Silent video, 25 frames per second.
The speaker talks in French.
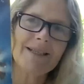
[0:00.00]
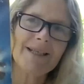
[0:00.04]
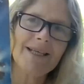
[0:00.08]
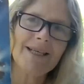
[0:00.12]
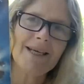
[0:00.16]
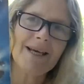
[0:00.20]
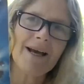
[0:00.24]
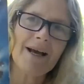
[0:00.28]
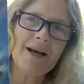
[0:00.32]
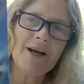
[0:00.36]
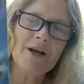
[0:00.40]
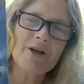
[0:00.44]

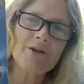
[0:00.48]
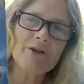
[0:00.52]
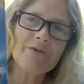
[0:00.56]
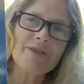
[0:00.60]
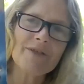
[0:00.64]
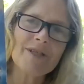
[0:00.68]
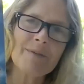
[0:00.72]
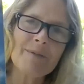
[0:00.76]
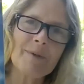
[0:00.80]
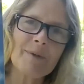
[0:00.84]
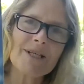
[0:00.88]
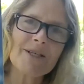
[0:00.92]
l'année, je
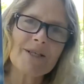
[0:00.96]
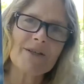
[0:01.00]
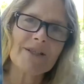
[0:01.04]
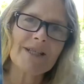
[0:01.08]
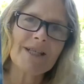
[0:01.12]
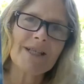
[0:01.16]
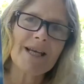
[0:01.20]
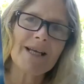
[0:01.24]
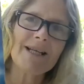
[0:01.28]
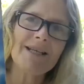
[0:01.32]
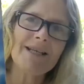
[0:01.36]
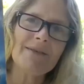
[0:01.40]
vous ai
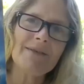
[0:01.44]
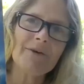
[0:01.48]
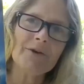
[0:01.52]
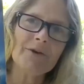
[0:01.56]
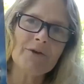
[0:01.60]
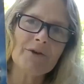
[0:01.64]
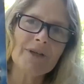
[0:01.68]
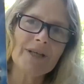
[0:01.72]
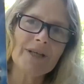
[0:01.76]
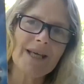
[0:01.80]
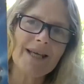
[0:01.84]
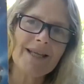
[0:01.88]
présenté un livre
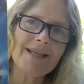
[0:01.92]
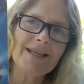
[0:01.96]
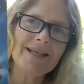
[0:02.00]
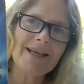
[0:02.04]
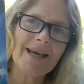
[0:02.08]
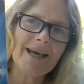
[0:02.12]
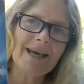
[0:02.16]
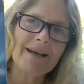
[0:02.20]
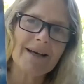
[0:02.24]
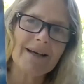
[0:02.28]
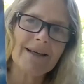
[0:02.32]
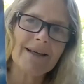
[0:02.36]
de Ken
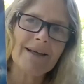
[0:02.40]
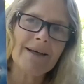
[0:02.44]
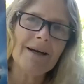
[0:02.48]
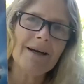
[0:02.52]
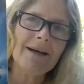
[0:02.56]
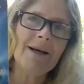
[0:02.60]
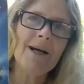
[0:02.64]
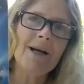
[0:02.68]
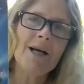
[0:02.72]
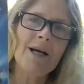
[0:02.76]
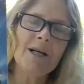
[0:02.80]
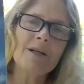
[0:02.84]
Carré
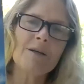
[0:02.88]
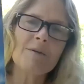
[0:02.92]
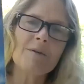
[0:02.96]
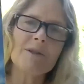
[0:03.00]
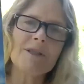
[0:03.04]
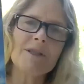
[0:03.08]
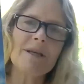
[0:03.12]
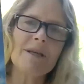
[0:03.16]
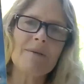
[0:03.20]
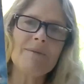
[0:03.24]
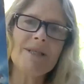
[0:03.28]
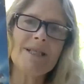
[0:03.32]

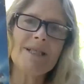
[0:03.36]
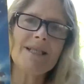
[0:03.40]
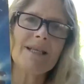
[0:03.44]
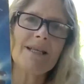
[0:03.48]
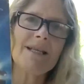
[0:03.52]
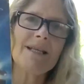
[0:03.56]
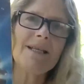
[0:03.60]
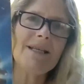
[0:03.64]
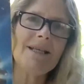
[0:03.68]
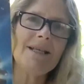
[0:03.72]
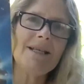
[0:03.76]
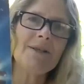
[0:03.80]
mon amie
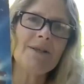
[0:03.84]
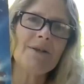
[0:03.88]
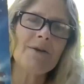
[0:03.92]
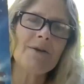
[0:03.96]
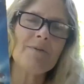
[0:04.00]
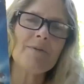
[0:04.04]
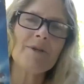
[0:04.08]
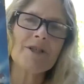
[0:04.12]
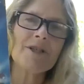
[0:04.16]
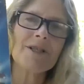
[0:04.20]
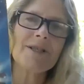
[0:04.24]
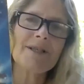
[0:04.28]
Céline,
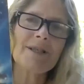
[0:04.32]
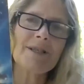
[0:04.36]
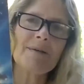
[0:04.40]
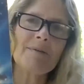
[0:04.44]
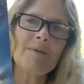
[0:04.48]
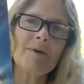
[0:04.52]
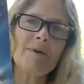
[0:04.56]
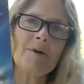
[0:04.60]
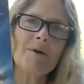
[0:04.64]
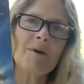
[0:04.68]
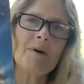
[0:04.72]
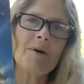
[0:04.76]
magicien
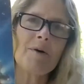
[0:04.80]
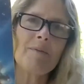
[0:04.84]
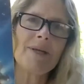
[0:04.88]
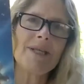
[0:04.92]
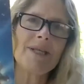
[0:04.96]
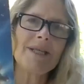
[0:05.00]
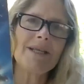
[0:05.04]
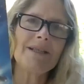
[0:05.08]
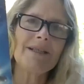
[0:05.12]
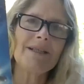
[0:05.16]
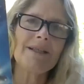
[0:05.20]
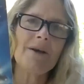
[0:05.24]
blanc,
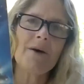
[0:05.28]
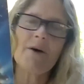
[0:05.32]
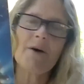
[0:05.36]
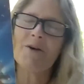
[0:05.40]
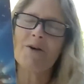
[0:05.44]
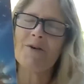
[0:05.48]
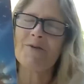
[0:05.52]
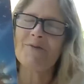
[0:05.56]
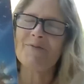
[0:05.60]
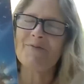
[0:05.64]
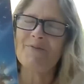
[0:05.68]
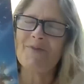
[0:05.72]
euh,
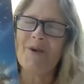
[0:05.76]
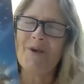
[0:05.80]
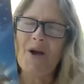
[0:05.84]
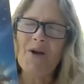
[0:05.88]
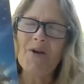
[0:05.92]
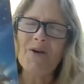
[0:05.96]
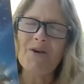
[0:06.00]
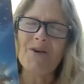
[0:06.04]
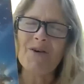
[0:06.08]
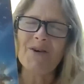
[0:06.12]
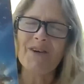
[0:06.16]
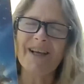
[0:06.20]
euh
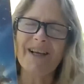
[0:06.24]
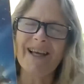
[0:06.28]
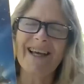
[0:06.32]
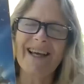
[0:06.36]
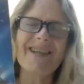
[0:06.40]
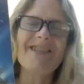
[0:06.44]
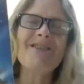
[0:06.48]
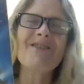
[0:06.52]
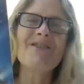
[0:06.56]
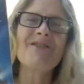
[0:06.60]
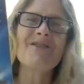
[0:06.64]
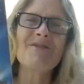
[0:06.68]

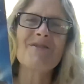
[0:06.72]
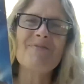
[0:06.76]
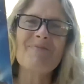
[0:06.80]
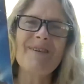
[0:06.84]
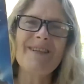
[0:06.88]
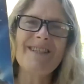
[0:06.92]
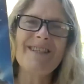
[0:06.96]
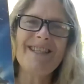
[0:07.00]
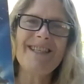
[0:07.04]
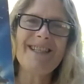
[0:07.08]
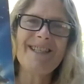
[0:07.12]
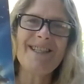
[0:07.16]
graine jaune
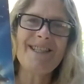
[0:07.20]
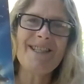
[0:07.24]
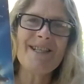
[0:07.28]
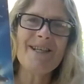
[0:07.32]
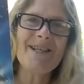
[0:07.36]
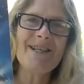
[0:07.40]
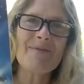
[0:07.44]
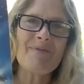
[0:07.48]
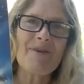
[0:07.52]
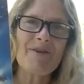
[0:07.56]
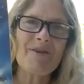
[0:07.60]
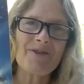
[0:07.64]

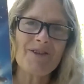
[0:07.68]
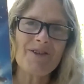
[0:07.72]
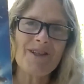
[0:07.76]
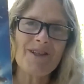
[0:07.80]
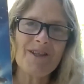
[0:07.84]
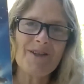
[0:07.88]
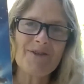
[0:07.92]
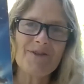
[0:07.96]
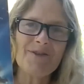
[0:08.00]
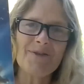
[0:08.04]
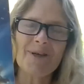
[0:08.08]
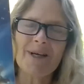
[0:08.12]
magnétique, m'a fait
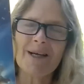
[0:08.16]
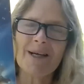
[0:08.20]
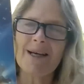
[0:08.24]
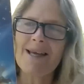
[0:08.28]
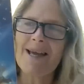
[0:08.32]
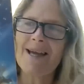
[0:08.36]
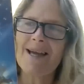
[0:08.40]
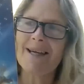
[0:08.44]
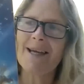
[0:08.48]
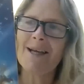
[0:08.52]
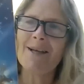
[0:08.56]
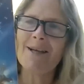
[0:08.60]
découvrir
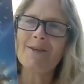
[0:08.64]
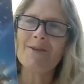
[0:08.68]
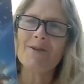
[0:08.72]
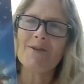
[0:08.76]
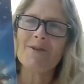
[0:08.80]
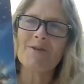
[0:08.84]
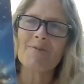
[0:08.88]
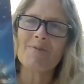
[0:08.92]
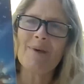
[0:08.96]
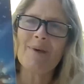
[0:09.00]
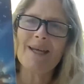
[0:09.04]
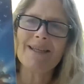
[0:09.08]
il y a quelques
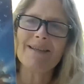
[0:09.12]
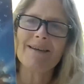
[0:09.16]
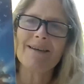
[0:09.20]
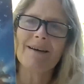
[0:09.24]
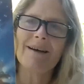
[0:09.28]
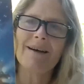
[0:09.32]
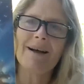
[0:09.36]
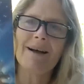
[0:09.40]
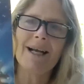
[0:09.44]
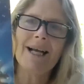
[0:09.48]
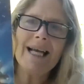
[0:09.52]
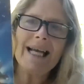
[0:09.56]
semaines.
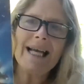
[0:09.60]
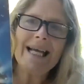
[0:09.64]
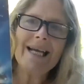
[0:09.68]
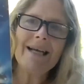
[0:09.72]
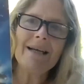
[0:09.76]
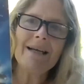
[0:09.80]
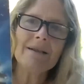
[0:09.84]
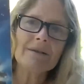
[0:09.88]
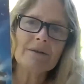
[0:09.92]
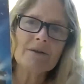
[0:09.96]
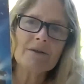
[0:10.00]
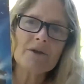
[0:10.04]

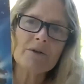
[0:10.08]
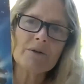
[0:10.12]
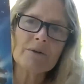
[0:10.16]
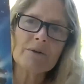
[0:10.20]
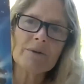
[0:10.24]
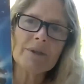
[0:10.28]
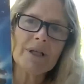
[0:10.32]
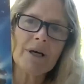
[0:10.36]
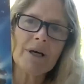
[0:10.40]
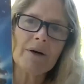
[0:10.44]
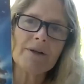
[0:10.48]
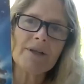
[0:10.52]
Et donc, je
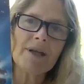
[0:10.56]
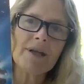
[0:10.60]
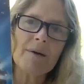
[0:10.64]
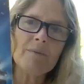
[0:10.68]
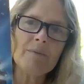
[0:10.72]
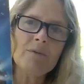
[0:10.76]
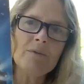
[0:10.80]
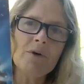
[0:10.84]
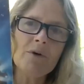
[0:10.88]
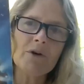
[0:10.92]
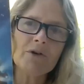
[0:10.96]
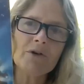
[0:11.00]
suis en
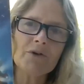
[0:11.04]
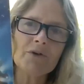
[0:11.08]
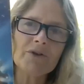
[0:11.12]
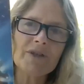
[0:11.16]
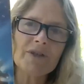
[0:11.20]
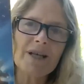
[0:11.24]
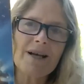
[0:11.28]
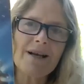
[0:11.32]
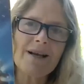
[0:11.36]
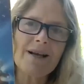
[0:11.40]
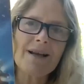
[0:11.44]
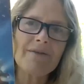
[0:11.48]
amour
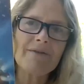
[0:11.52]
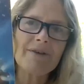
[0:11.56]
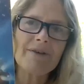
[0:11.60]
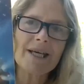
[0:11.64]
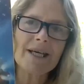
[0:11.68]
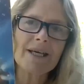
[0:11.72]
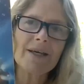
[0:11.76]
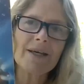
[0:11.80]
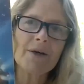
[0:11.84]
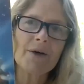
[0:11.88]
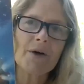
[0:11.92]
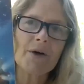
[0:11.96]
total
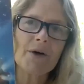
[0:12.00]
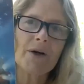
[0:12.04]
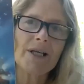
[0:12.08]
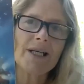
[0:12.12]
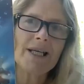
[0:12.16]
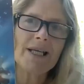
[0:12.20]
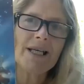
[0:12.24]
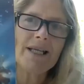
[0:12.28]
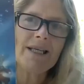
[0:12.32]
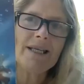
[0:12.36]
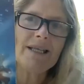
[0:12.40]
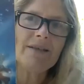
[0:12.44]
avec euh,
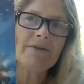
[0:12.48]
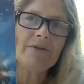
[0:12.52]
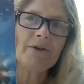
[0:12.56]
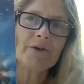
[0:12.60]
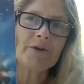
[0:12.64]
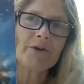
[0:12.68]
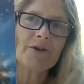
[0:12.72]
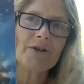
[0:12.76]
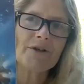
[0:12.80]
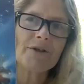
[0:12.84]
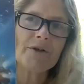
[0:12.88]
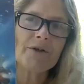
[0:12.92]
les
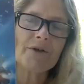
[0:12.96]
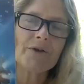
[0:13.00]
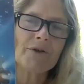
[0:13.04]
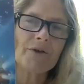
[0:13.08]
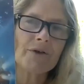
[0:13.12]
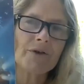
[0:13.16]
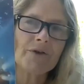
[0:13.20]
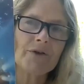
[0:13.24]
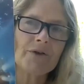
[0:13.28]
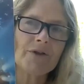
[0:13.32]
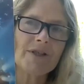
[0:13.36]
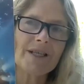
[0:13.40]
livres
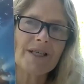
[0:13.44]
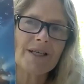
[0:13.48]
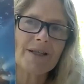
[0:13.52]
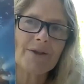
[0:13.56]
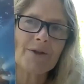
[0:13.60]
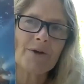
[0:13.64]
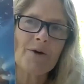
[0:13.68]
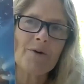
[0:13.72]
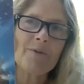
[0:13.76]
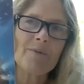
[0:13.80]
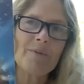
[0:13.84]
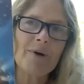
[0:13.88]
de,
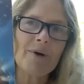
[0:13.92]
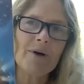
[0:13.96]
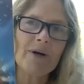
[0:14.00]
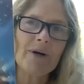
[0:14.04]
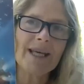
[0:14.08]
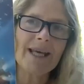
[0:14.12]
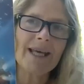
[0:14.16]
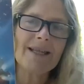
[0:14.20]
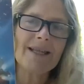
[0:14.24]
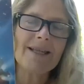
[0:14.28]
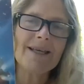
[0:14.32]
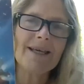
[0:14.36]
cet homme,
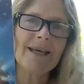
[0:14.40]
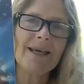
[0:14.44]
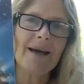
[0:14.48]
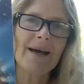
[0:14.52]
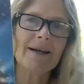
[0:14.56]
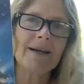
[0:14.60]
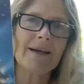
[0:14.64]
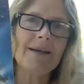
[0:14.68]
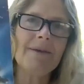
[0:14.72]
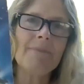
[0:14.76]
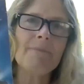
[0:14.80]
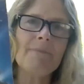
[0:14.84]
Ken
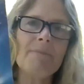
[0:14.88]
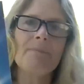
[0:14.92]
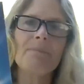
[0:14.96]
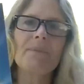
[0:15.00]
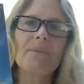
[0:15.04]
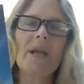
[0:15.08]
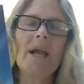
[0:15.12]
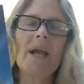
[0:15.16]
Carré,